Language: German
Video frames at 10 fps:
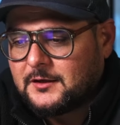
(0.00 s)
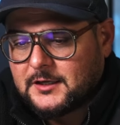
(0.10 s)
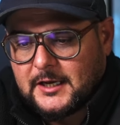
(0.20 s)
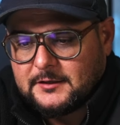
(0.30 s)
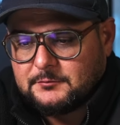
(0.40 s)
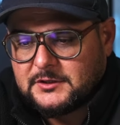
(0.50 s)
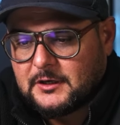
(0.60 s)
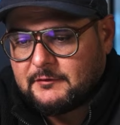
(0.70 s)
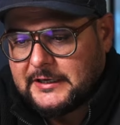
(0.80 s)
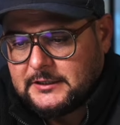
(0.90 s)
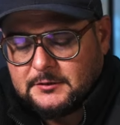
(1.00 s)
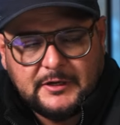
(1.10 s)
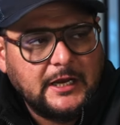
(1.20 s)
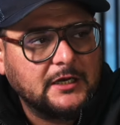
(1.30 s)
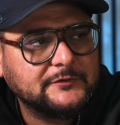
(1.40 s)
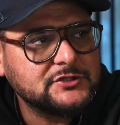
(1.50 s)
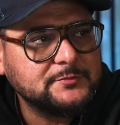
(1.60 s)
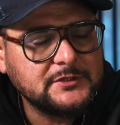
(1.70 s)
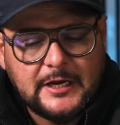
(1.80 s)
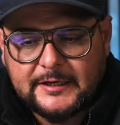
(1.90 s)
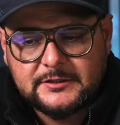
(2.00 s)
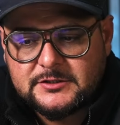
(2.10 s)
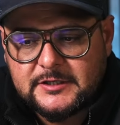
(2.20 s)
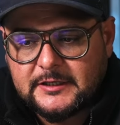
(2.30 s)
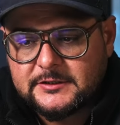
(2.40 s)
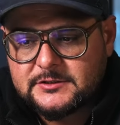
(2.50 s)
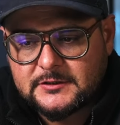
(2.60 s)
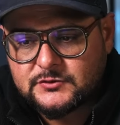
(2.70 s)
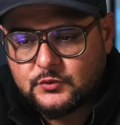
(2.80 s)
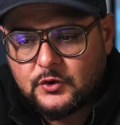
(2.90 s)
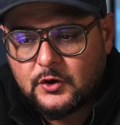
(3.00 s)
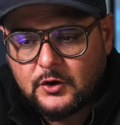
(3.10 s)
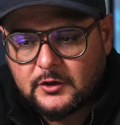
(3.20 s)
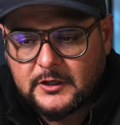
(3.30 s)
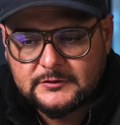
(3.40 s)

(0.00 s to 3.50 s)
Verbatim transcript: ja mittlerweile bei der Handwerksschmiede eigentlich täglich dazugehören.